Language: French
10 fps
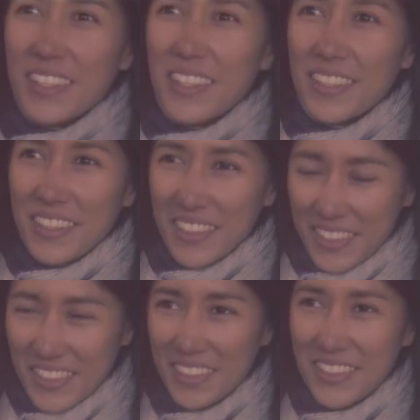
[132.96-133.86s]
vous, vous
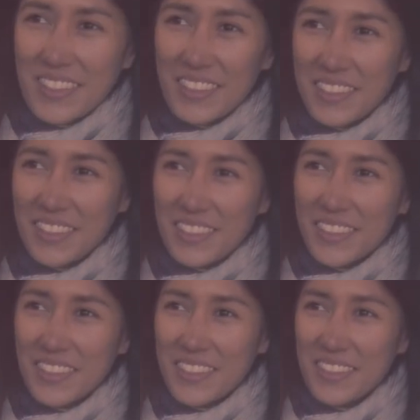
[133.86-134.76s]
avez, vous avez
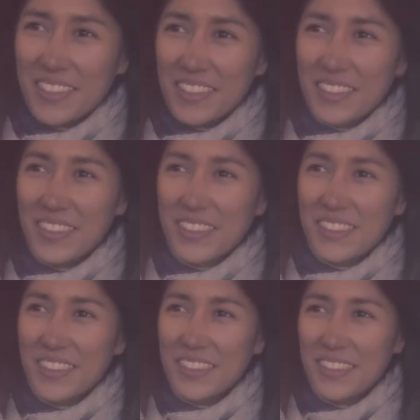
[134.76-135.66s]
enquêté, vous avez lu
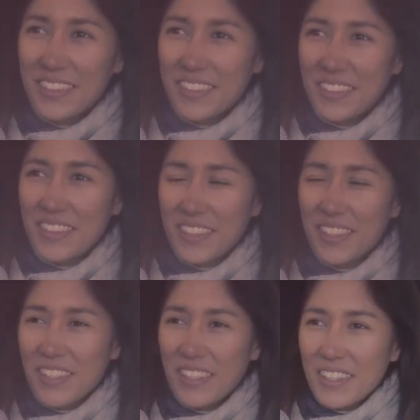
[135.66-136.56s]
des ouvrages avant de
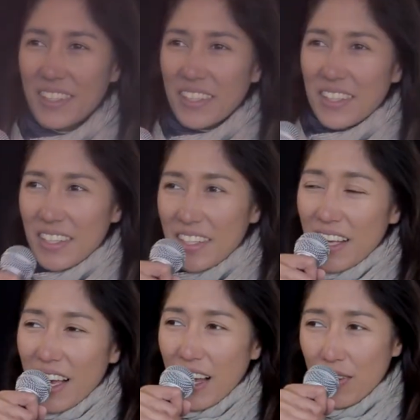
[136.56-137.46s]
partir ou
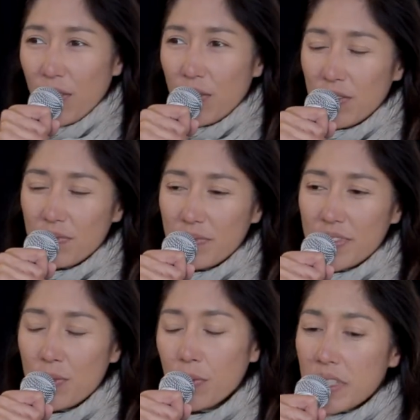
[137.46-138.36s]
alors,
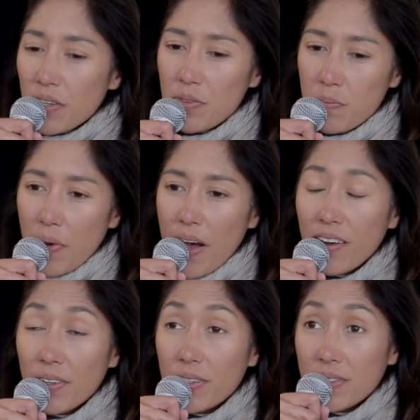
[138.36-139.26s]
disons qu'il y a eu une
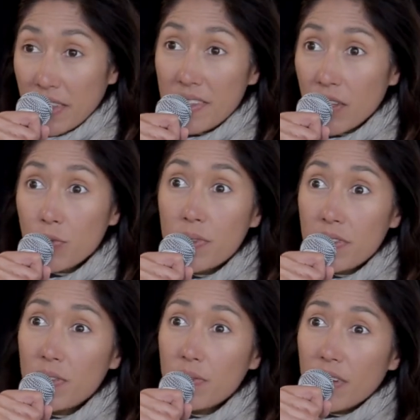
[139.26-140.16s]
part euh, très
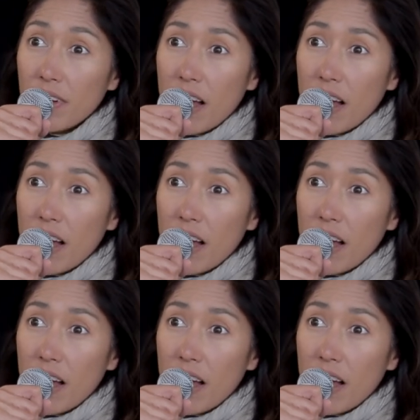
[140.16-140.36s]
intuitive